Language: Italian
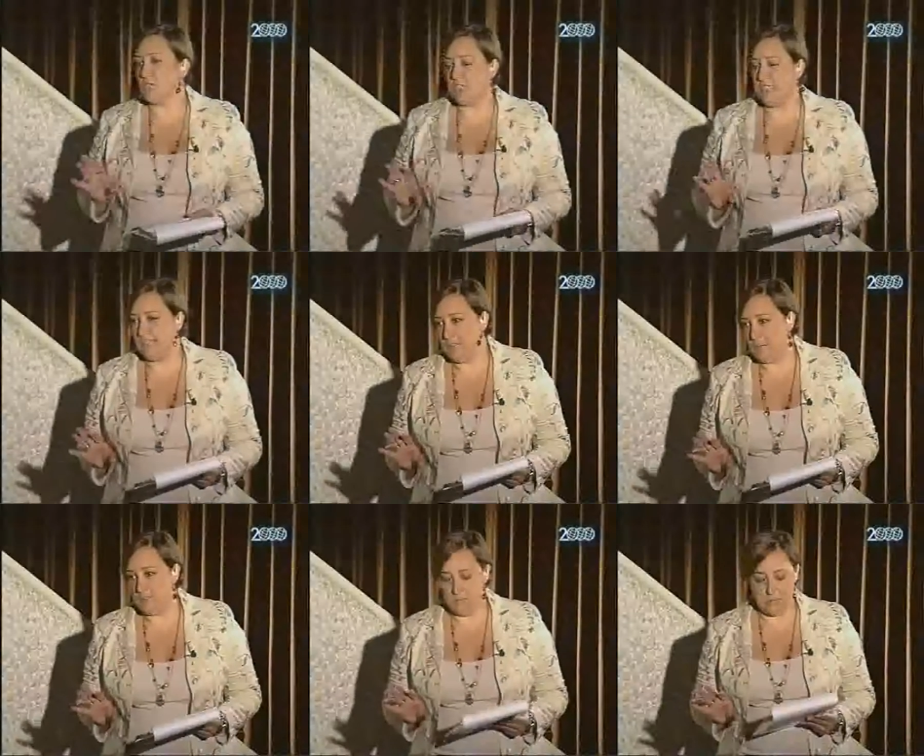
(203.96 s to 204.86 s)
certi
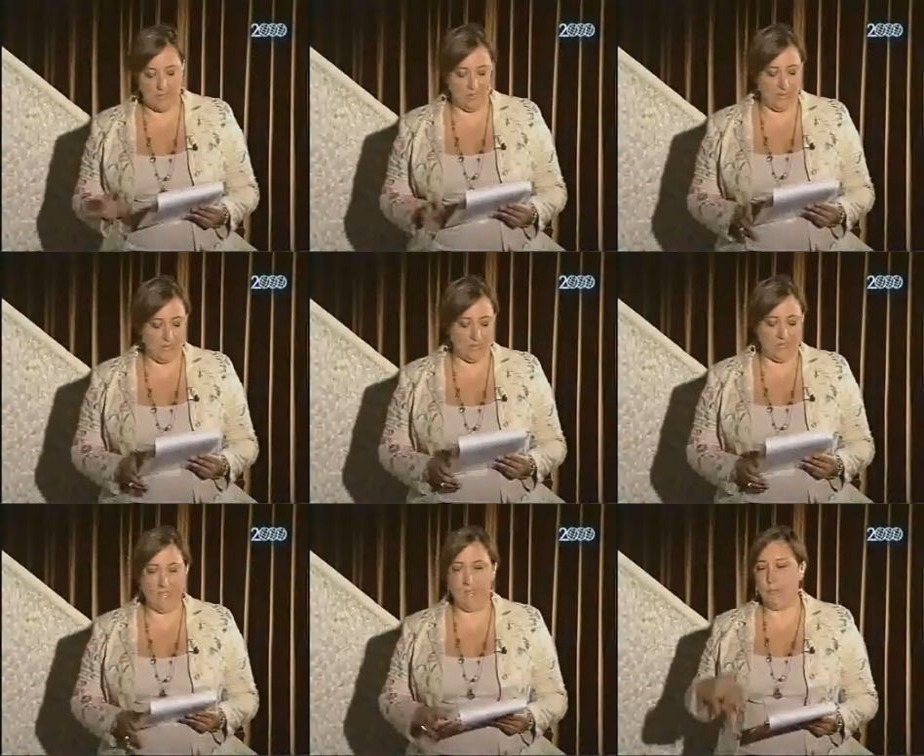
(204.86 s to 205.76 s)
titoli di questa
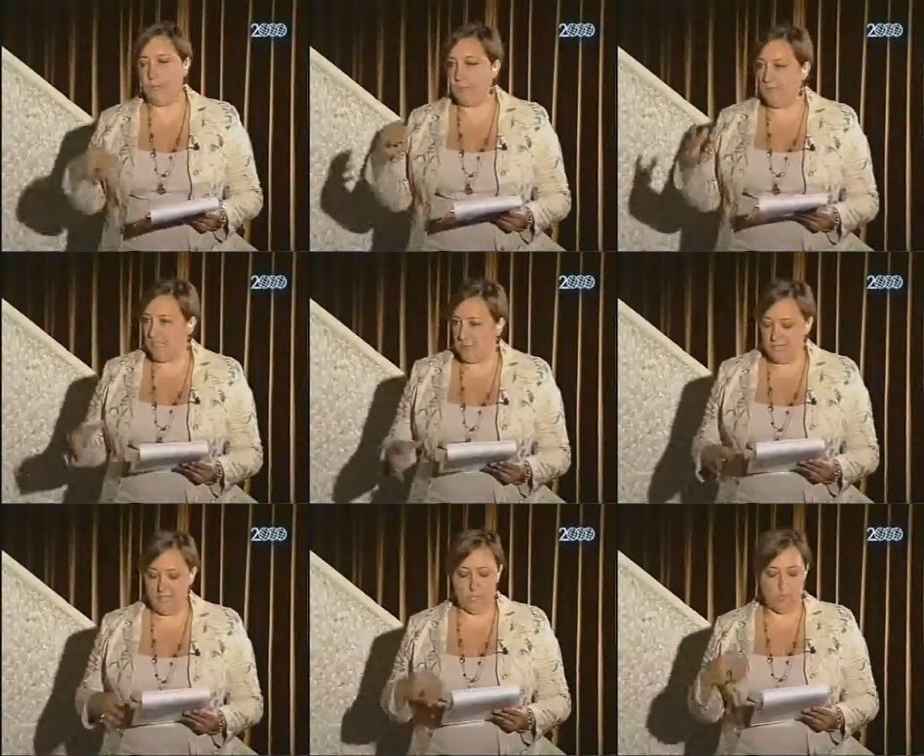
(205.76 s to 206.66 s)
mattina, più tutele
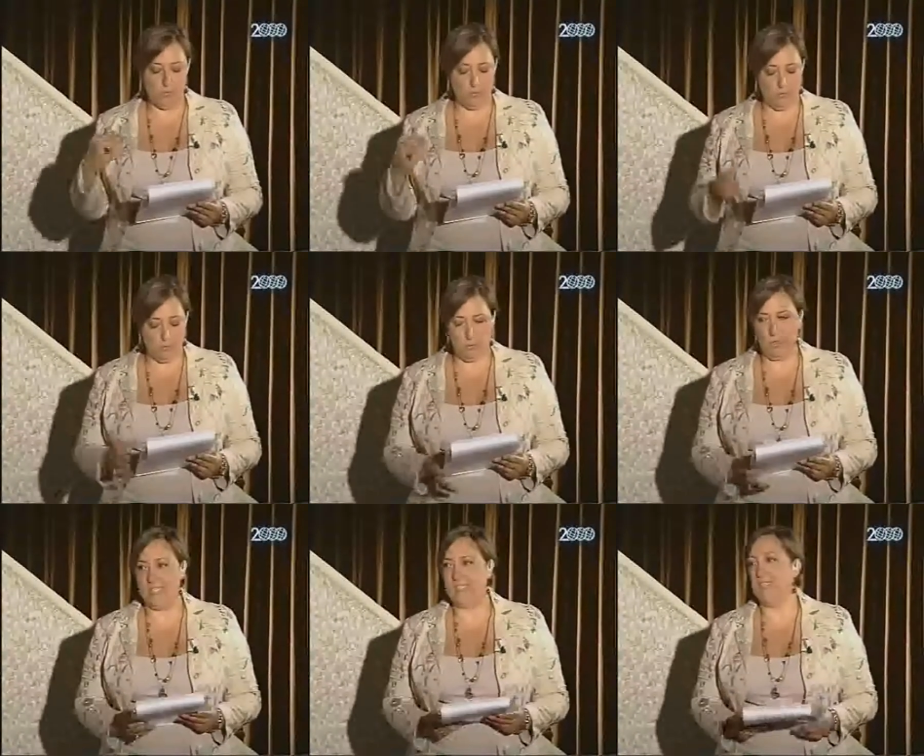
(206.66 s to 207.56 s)
per i lavoratori,
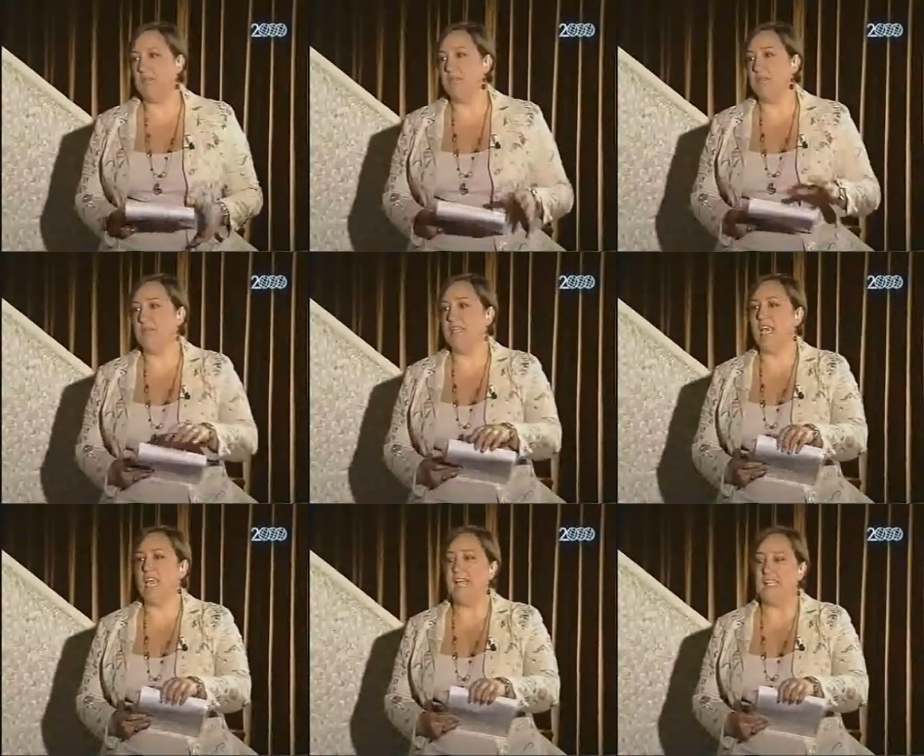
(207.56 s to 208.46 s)
più garanzie per i
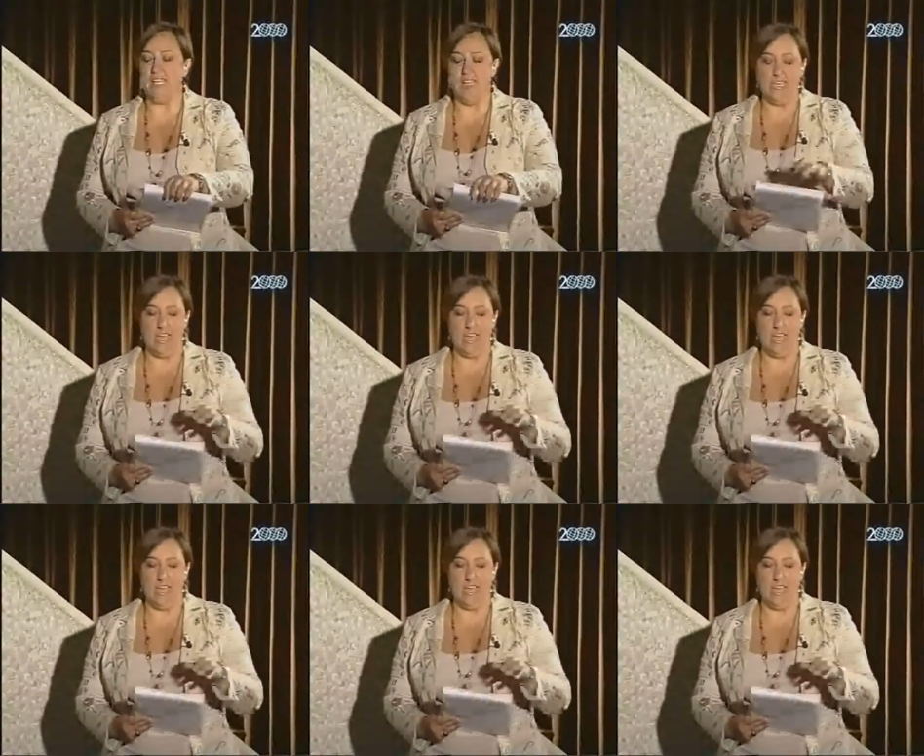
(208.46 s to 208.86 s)
precari,